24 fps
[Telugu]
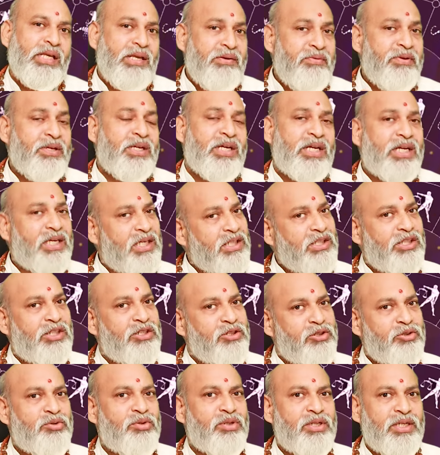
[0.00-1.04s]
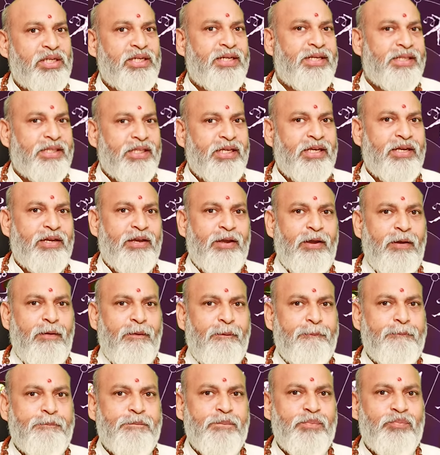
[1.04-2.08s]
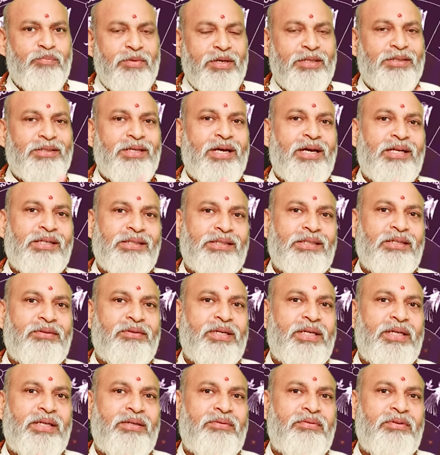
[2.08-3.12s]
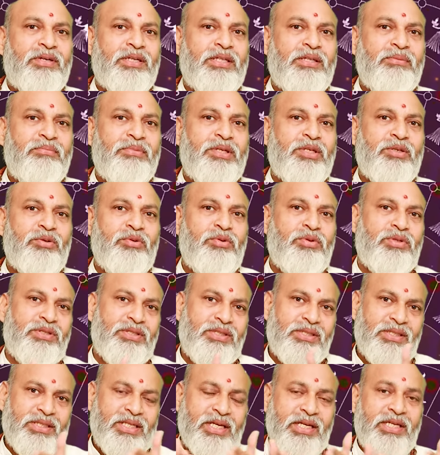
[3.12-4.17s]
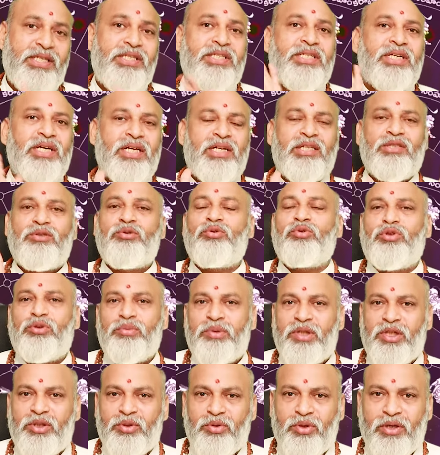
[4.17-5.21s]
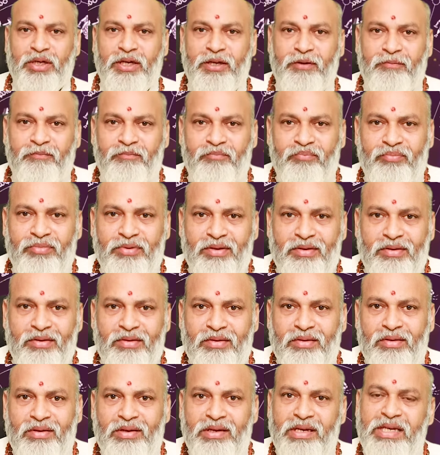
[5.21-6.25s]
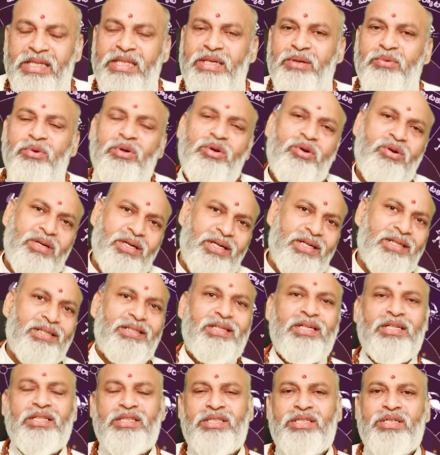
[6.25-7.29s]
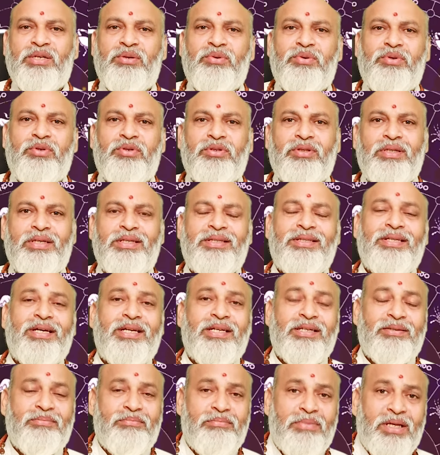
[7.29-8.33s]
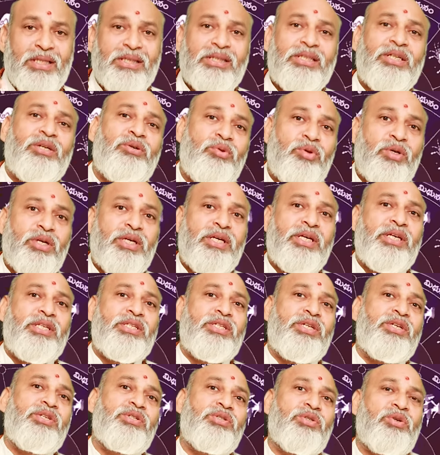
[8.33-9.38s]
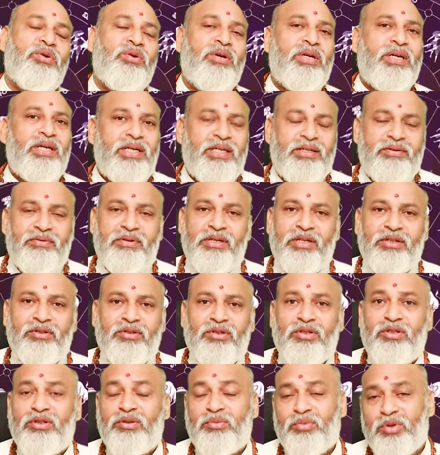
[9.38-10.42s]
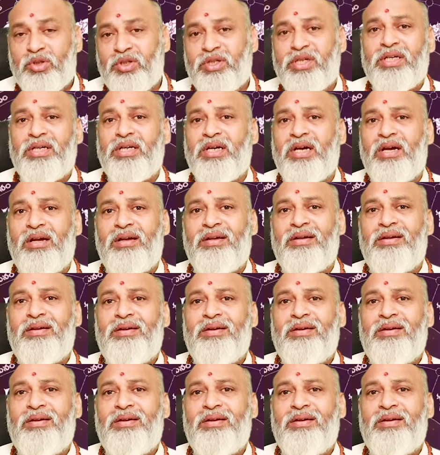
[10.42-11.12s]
ఇవి కనుక తెలుసుకోగలిగితే మీకు దారిద్రం అనేటువంటిది మీకు దరిచేరదు గుర్తుపెట్టుకోండి ఇది ఒక్కొక్క లగ్నరీత్యా ఉంటుంది దానికి మంత్రం కూడా ఏం చేసుకోవాలనేటువంటిది ఉంది ముఖ్యంగా